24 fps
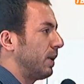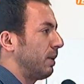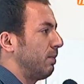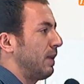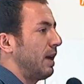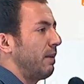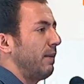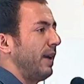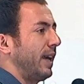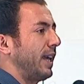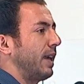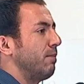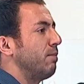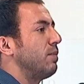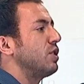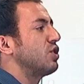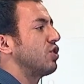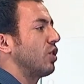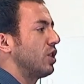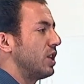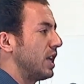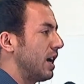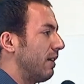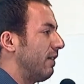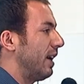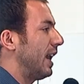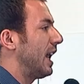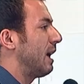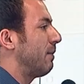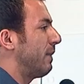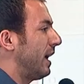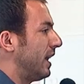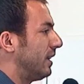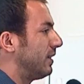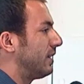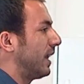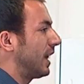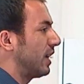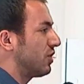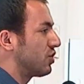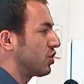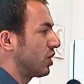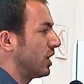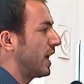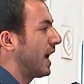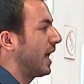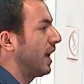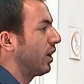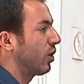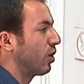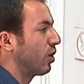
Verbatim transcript: per la loro carriera. Quindi